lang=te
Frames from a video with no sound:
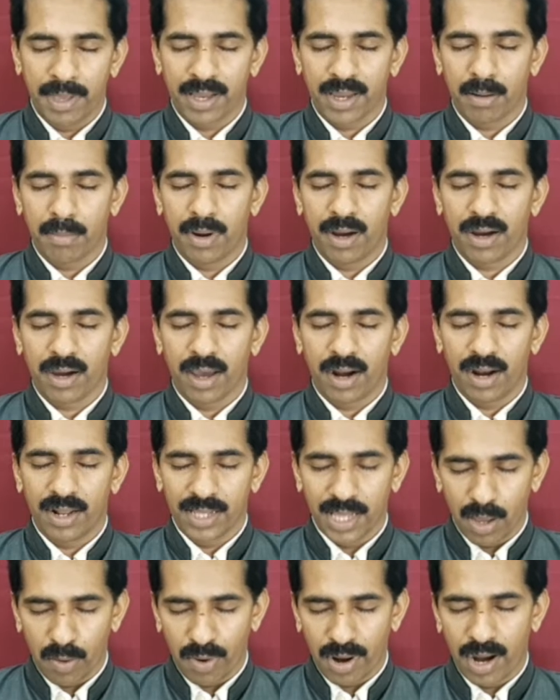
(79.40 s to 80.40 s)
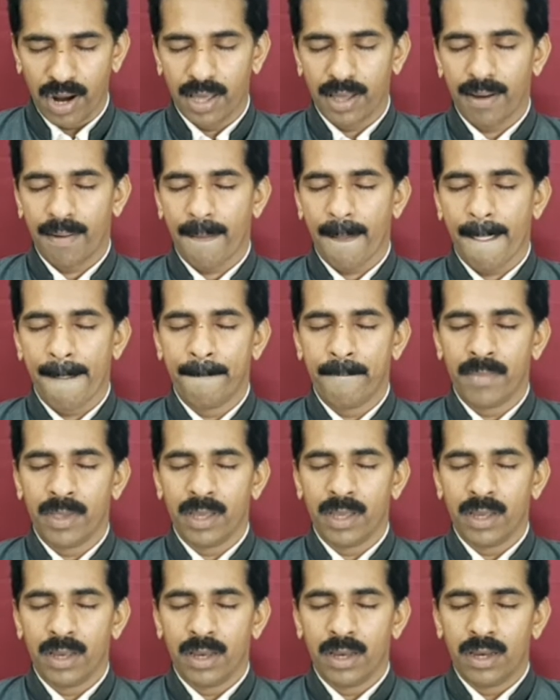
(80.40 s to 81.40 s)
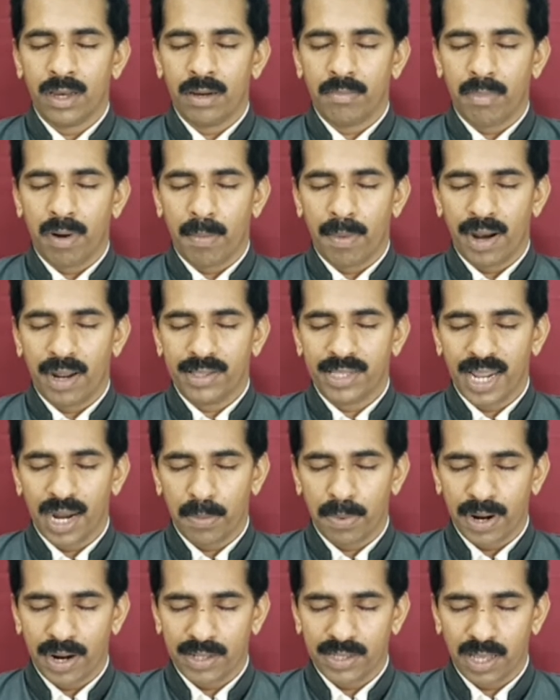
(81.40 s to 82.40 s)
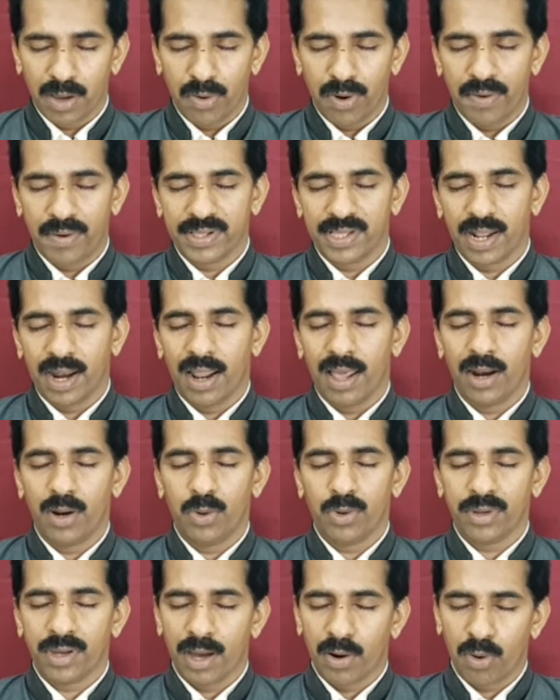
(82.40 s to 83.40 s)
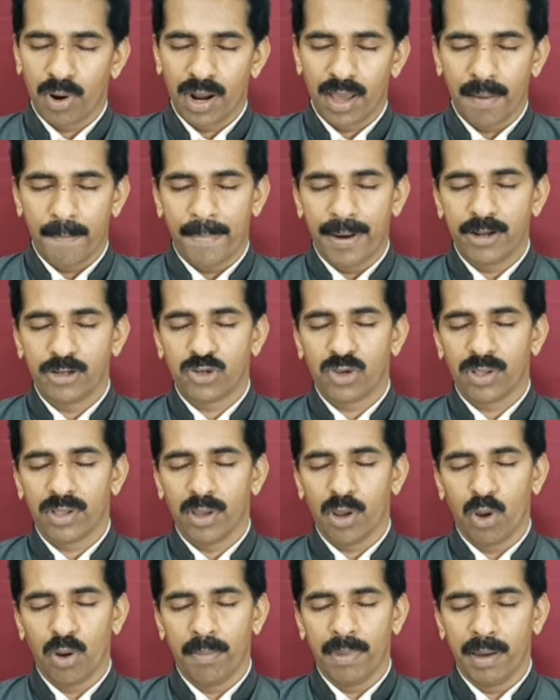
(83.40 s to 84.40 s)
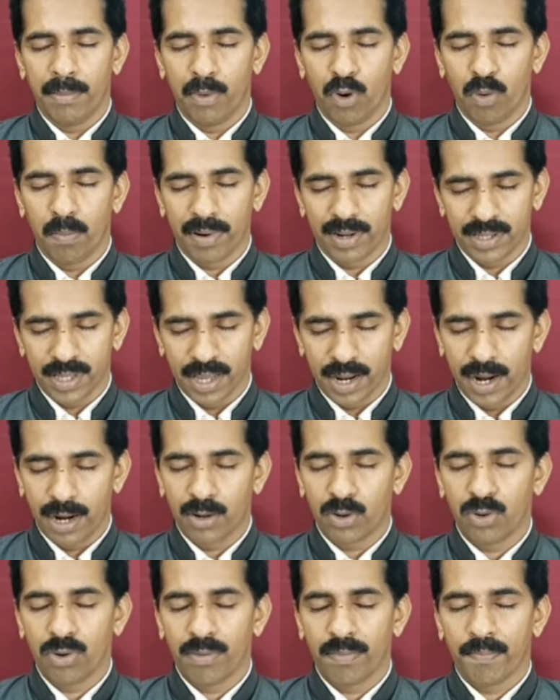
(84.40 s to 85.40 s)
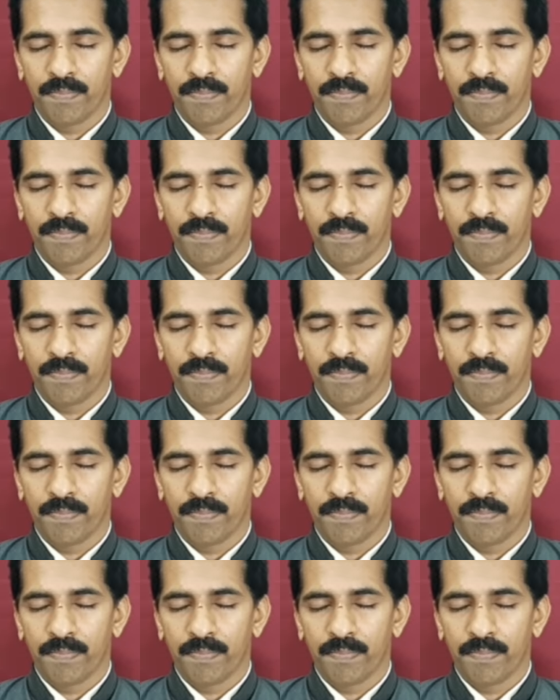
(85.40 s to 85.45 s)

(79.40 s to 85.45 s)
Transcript: మీ కృపాకరణ దేవన్న మమ్మల్ని నిలబడిన దేవ వందనాలు ఇంకా కూడా పరిశుద్ధలో మేము బ్రతికినట్టు